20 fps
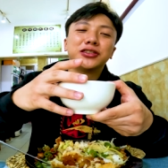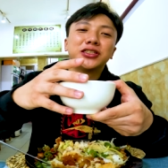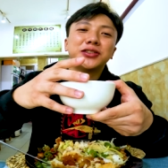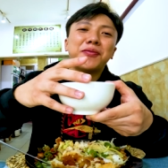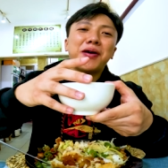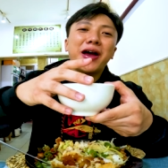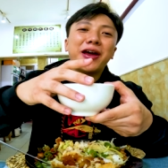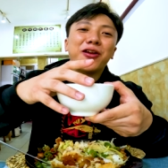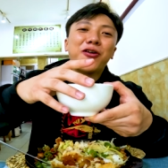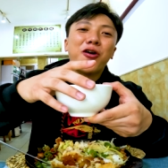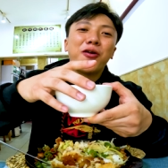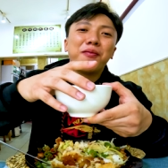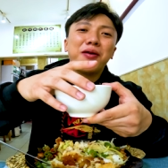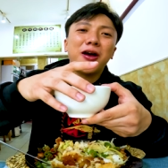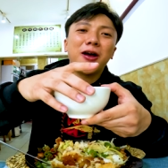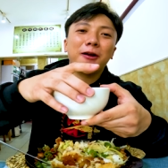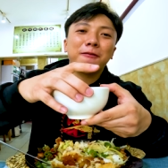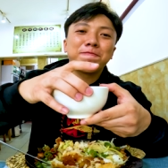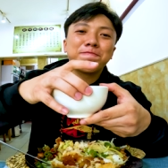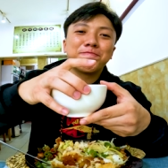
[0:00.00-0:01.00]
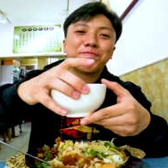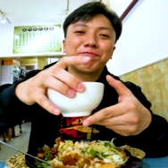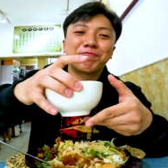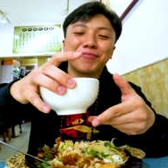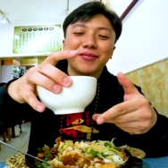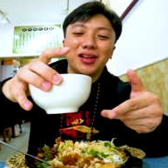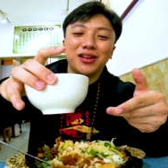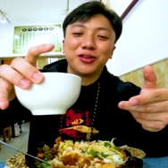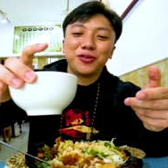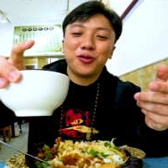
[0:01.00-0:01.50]
สบายท้องมาก
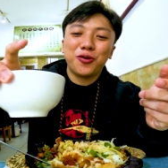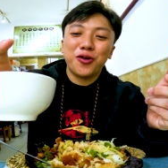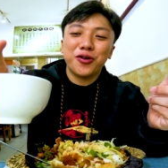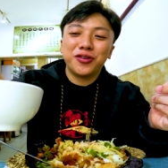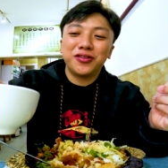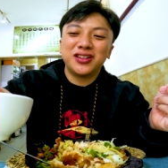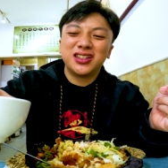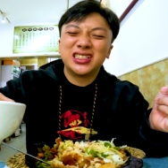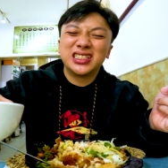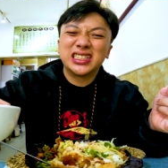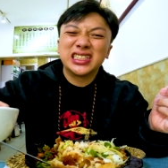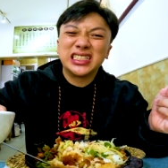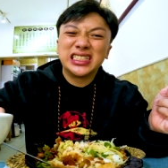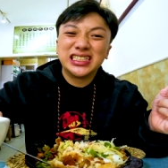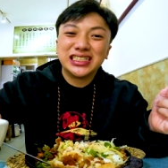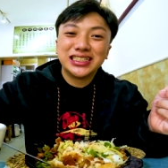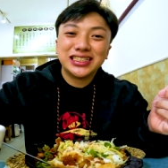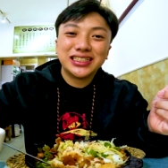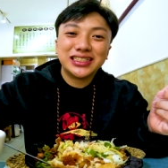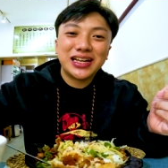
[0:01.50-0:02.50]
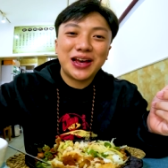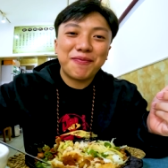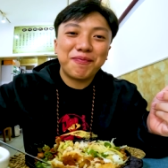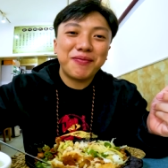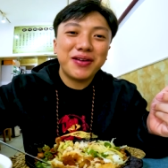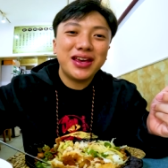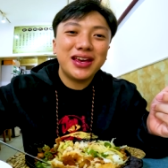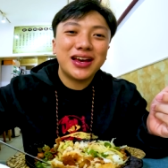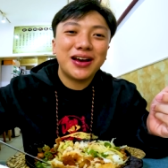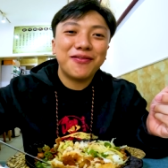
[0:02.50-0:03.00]
ทุกคน แฮป
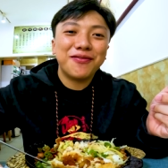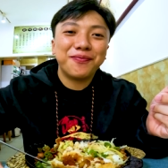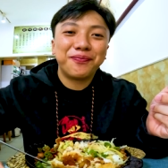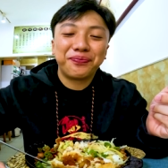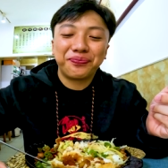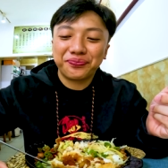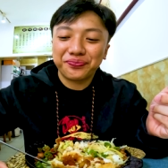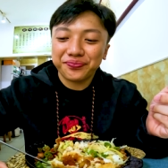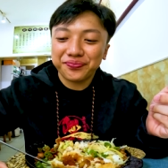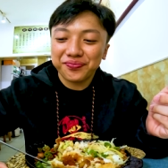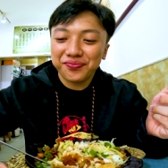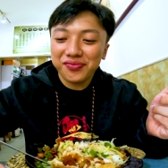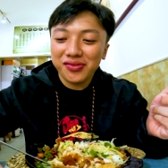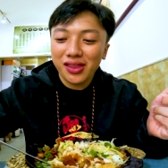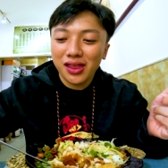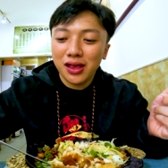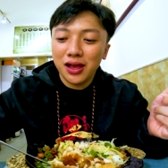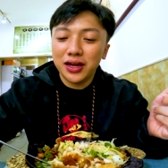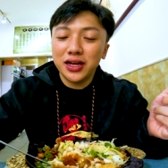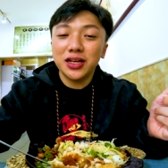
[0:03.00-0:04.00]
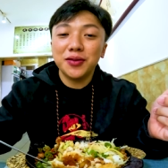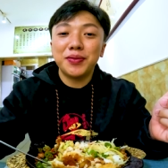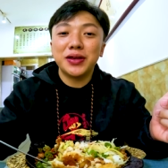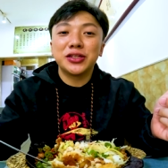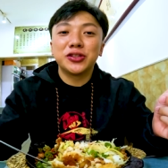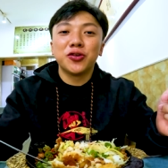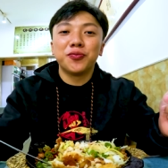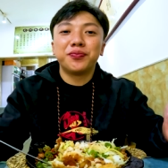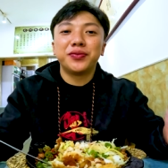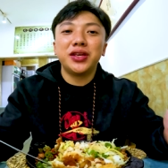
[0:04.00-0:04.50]
ปี้ครับ อันนี้เป็
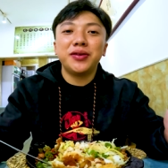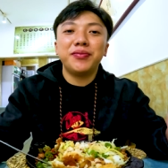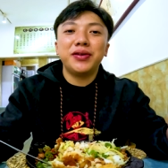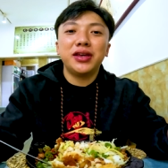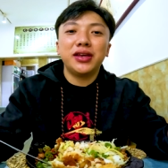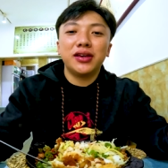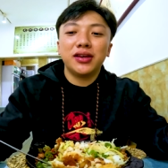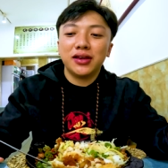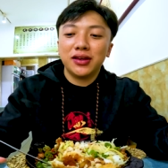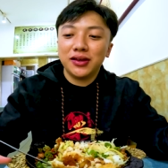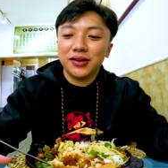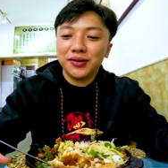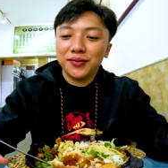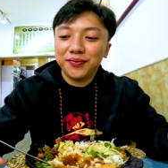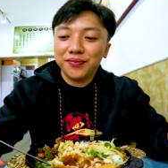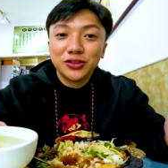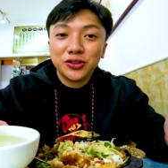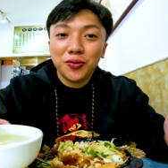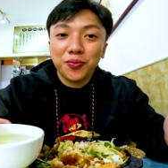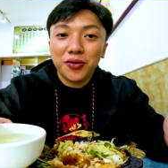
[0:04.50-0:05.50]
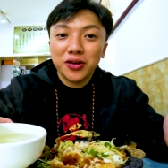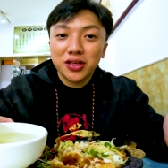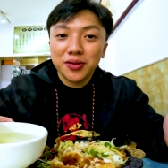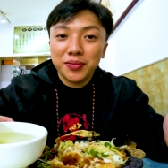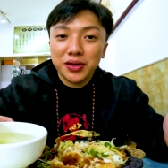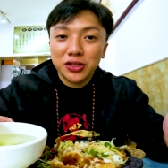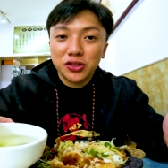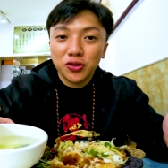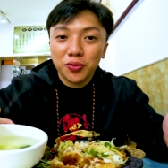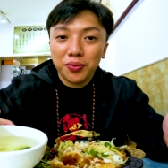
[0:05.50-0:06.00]
นซุปที่มีซุปก็จะ
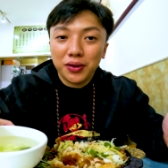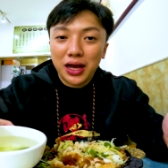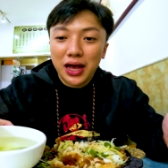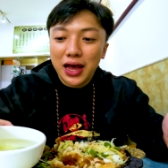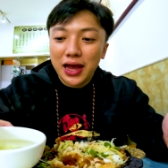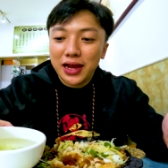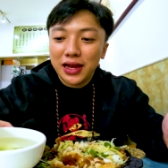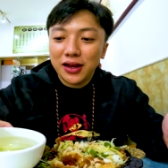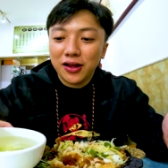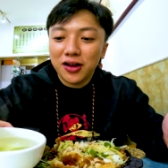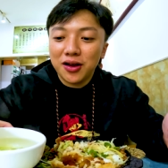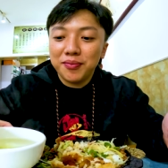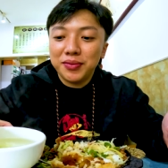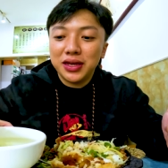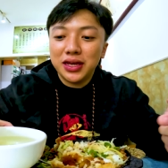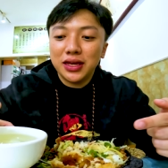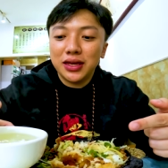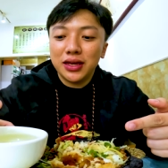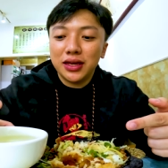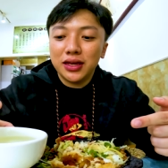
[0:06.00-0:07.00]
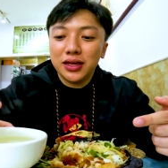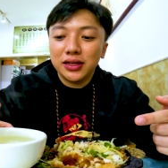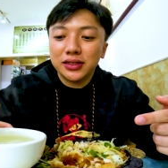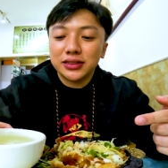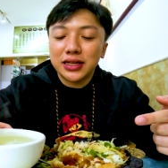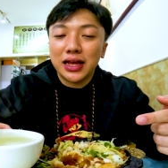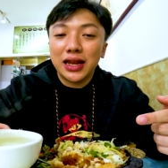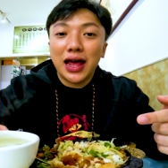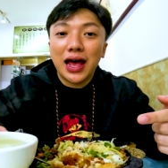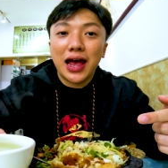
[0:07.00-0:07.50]
มีซุปไข่ แล้วก็มี
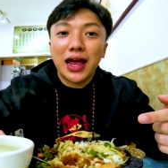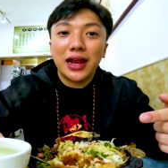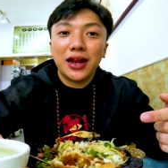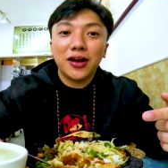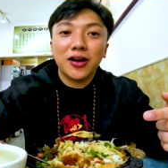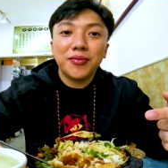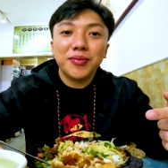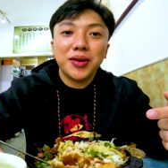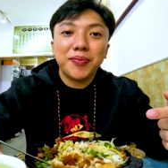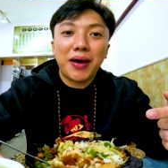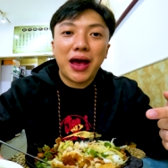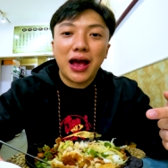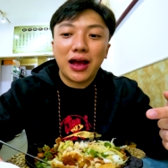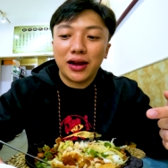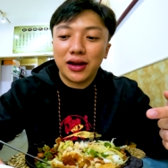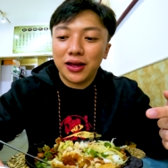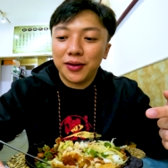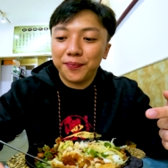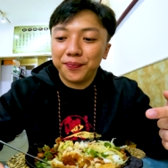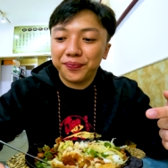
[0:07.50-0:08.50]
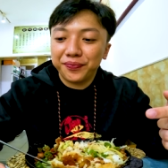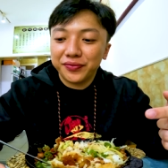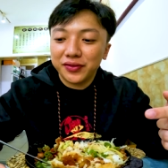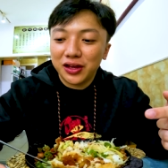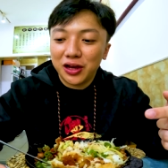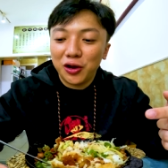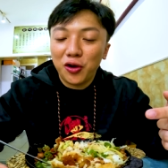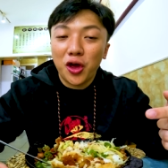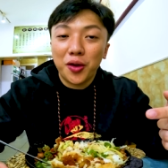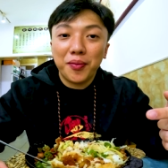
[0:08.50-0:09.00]
สาหร่ายแล้วก็มีผักนะครับ
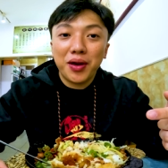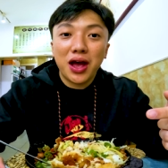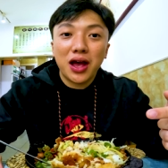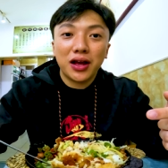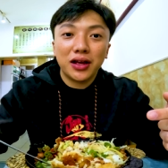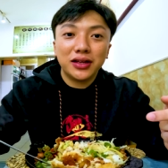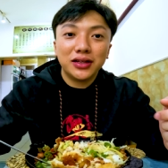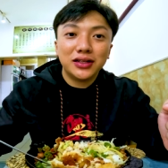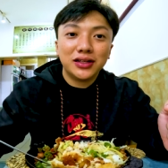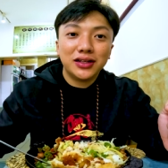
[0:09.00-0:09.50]
อร่อยมาก